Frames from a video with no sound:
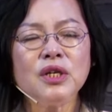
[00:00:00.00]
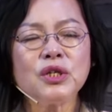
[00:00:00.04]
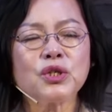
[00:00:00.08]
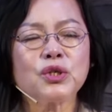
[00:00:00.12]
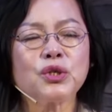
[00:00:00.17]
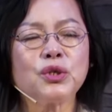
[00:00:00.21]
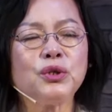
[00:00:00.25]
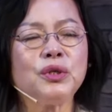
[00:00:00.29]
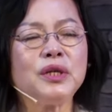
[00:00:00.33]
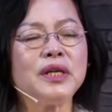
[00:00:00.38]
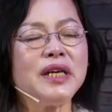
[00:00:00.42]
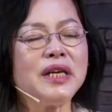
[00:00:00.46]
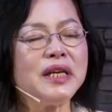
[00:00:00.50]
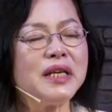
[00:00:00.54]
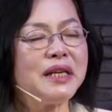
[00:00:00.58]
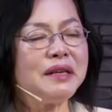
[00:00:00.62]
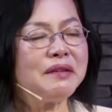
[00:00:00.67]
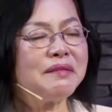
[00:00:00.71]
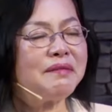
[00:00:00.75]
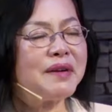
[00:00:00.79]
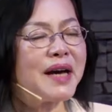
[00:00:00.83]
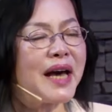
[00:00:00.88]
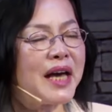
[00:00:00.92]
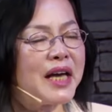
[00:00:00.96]
除你以
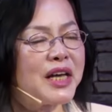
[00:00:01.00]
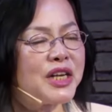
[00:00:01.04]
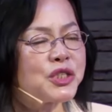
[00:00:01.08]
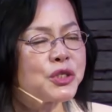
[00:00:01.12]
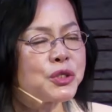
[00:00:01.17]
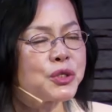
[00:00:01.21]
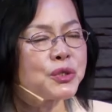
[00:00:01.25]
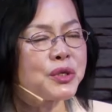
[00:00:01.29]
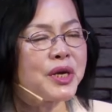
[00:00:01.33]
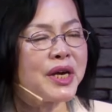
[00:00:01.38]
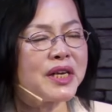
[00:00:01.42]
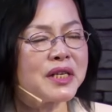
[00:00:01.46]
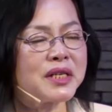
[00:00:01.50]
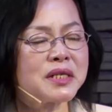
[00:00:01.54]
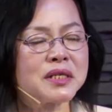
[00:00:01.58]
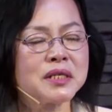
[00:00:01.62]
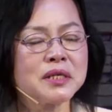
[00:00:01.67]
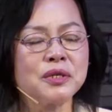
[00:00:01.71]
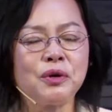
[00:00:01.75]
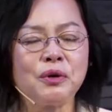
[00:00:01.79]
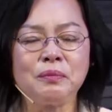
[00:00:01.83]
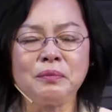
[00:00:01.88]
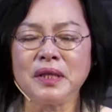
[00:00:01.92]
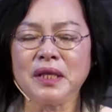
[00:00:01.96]
外，谁是
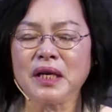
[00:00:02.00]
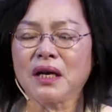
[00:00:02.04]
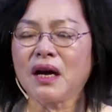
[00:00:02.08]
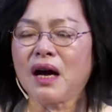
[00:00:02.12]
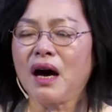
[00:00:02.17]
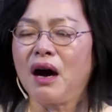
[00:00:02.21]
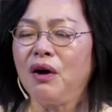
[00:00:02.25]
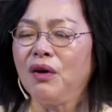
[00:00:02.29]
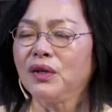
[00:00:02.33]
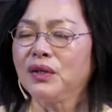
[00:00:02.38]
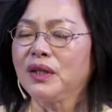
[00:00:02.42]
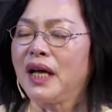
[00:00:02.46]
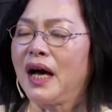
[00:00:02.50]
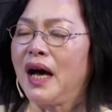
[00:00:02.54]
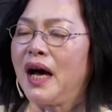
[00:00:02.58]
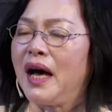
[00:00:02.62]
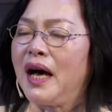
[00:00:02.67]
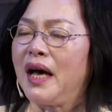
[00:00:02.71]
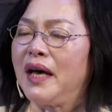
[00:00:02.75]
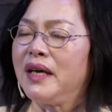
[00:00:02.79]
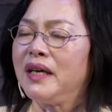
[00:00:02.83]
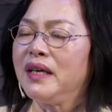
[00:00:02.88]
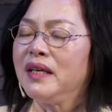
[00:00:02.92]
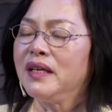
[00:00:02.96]
我们的高
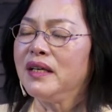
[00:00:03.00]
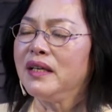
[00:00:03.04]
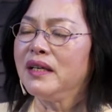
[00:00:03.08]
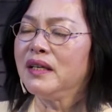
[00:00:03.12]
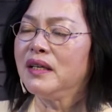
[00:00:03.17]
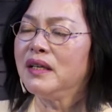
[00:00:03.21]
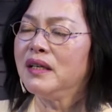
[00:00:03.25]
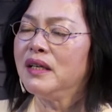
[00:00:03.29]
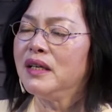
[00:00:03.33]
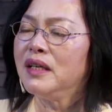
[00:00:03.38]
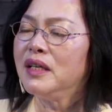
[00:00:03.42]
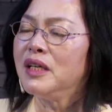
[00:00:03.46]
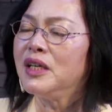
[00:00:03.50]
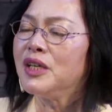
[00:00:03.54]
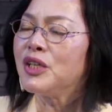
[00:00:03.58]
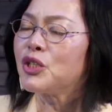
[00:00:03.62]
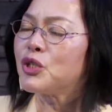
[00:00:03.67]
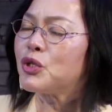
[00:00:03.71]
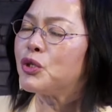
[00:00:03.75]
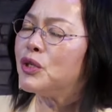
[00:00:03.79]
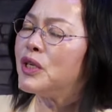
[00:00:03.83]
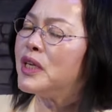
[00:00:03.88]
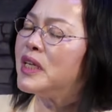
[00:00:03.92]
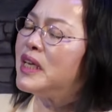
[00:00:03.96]
台？
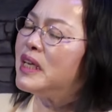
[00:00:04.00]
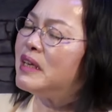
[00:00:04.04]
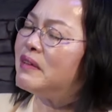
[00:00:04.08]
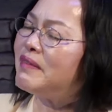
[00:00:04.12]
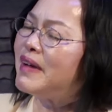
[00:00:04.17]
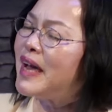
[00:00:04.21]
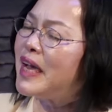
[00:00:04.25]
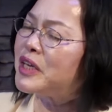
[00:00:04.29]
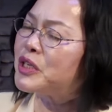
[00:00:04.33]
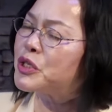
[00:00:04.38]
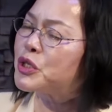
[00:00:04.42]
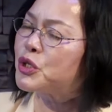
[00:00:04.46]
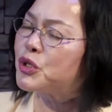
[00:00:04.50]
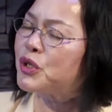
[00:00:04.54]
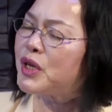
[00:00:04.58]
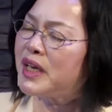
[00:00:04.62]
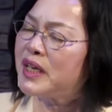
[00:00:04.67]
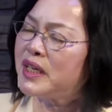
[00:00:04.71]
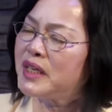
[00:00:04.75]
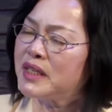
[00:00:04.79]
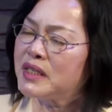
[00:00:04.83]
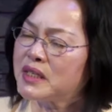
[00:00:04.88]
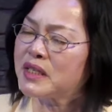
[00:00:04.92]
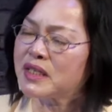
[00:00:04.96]
除你以外，谁
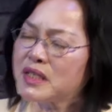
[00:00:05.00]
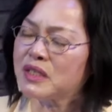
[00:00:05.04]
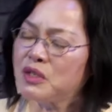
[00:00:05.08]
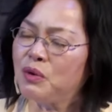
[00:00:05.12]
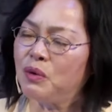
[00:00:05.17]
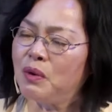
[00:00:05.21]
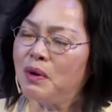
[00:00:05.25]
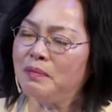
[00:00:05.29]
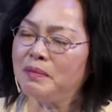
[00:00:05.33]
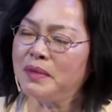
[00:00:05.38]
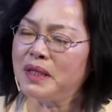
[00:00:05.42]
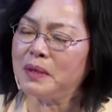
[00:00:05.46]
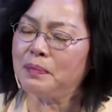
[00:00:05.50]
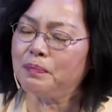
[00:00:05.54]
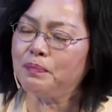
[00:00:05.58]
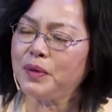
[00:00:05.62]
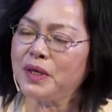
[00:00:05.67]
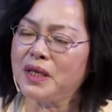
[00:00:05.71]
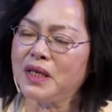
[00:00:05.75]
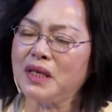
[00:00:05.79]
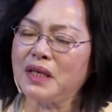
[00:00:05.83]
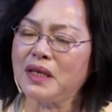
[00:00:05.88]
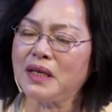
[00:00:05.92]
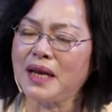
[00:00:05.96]
是我们的
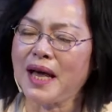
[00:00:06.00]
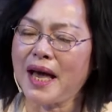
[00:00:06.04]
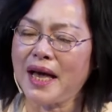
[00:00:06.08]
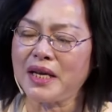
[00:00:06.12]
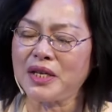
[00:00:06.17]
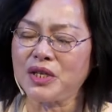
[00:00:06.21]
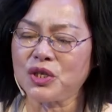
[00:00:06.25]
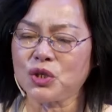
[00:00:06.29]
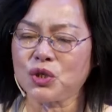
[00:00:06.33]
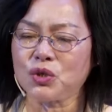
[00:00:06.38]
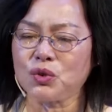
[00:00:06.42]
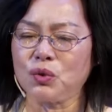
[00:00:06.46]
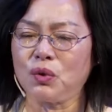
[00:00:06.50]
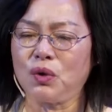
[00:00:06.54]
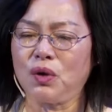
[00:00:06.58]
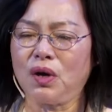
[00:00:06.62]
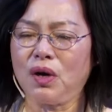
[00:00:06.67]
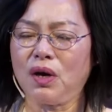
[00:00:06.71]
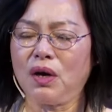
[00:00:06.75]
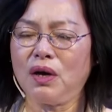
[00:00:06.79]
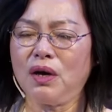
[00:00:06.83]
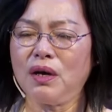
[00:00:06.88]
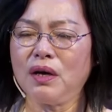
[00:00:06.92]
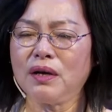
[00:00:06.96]
避难所？
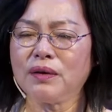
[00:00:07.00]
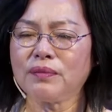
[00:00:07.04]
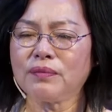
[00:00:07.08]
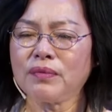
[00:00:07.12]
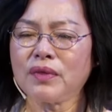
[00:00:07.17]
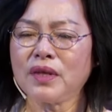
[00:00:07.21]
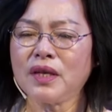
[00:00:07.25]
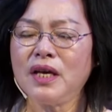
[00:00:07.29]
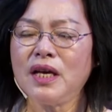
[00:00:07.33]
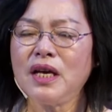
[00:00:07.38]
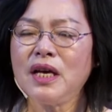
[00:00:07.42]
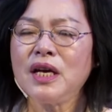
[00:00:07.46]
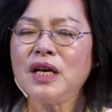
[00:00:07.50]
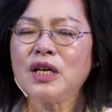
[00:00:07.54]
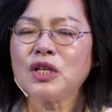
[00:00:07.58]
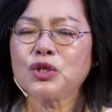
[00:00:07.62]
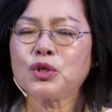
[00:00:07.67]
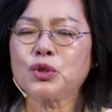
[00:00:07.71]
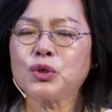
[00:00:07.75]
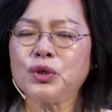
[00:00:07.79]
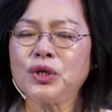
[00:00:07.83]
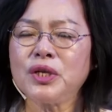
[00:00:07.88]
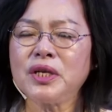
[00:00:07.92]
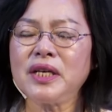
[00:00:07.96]

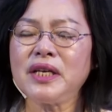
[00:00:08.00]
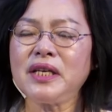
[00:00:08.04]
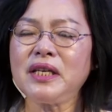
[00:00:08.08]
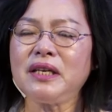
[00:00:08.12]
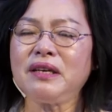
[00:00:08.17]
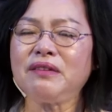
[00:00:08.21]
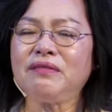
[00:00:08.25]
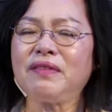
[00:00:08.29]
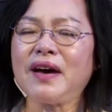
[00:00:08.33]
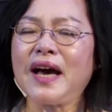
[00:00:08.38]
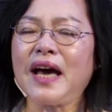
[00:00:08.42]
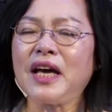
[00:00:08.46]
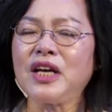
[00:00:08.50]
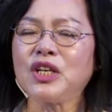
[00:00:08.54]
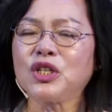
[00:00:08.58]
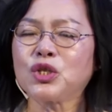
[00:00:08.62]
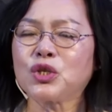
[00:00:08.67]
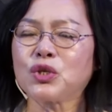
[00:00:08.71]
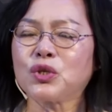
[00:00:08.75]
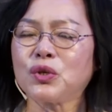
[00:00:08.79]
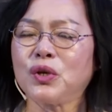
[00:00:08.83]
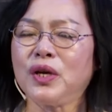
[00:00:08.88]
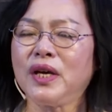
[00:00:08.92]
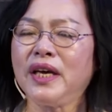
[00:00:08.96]
除你以外，
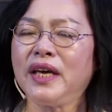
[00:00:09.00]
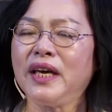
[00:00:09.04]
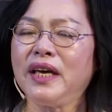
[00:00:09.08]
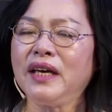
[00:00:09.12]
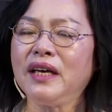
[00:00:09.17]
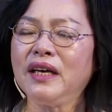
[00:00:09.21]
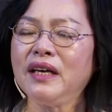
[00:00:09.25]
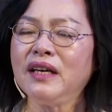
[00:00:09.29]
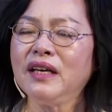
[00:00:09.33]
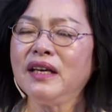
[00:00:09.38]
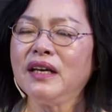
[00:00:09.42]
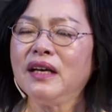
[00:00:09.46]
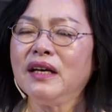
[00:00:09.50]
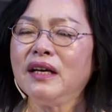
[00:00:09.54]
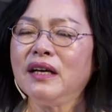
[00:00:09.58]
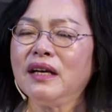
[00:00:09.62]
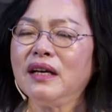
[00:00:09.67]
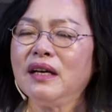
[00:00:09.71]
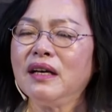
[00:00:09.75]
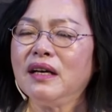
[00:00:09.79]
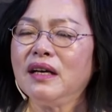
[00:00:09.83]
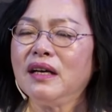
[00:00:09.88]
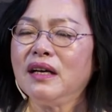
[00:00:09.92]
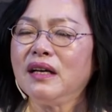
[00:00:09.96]
谁
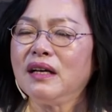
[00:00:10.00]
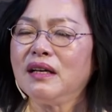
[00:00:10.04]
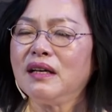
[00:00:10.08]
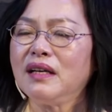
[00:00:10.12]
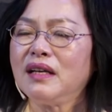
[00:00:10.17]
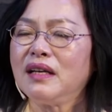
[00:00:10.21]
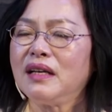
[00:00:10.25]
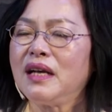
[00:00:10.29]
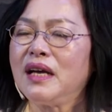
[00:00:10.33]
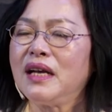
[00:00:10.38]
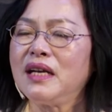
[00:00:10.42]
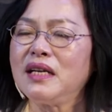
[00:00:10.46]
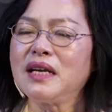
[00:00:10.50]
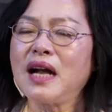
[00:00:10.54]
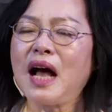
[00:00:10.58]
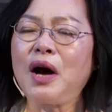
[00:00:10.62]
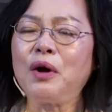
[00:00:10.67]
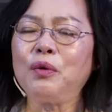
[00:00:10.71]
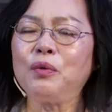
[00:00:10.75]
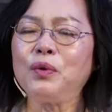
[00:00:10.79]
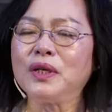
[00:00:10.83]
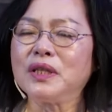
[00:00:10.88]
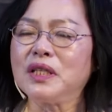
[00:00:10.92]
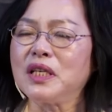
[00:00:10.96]
能
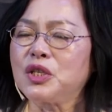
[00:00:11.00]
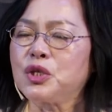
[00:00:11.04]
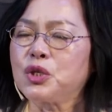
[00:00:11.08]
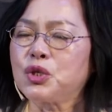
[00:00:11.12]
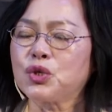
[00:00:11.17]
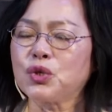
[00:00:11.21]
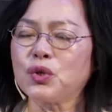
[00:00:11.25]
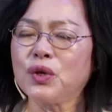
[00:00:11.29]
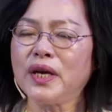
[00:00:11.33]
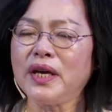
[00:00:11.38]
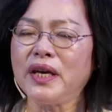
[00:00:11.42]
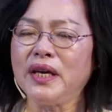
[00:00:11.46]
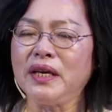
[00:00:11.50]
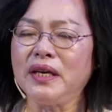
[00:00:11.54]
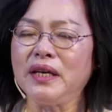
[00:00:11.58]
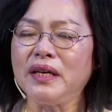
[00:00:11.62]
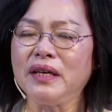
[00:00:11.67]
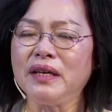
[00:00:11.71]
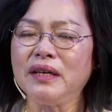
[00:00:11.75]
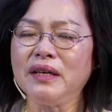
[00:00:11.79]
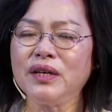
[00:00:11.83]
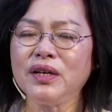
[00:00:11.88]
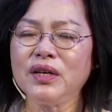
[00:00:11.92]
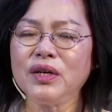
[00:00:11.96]
让我的罪
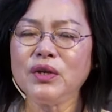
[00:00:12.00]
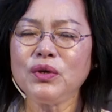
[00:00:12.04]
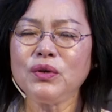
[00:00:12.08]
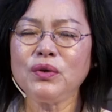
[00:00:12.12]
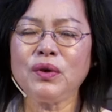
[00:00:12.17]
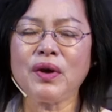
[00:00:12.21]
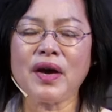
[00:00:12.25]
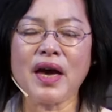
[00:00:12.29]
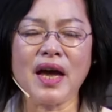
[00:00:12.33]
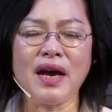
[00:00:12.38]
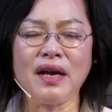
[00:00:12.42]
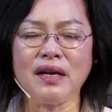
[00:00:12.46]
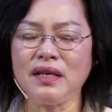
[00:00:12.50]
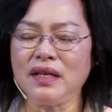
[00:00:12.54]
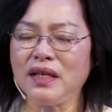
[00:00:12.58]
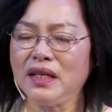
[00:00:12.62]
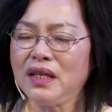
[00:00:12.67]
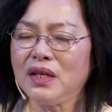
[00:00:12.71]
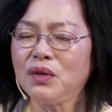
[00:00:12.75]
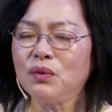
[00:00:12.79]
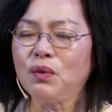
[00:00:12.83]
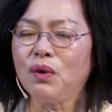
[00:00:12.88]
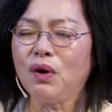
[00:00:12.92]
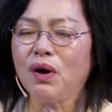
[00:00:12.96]
远
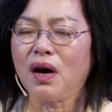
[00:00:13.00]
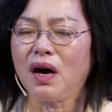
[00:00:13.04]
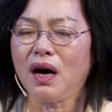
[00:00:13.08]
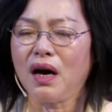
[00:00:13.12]
离我？